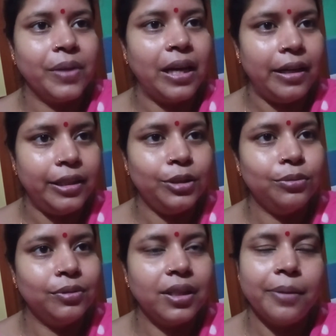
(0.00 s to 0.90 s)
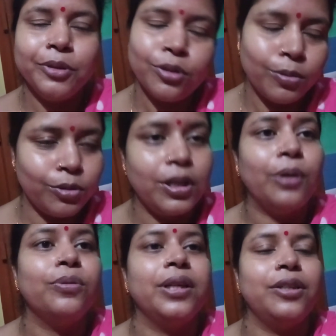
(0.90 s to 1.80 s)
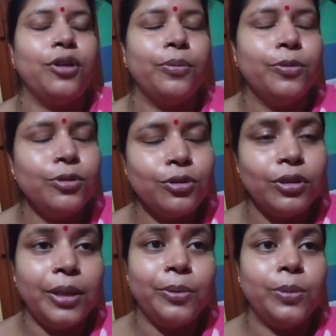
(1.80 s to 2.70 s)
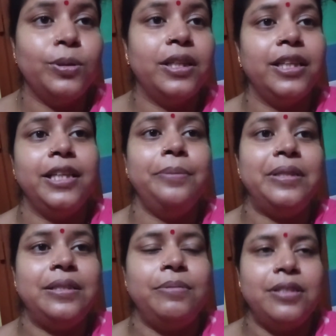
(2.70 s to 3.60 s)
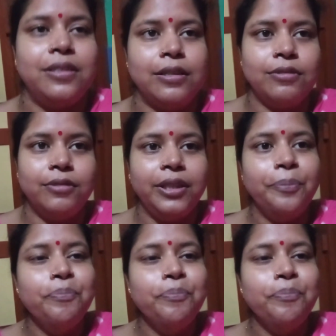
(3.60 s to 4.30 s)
কালী দুর্গা আমি সমস্ত ঠাকুরকে সমস্ত দেবদেবতাদেরকেই বেশি বিশ্বাস করি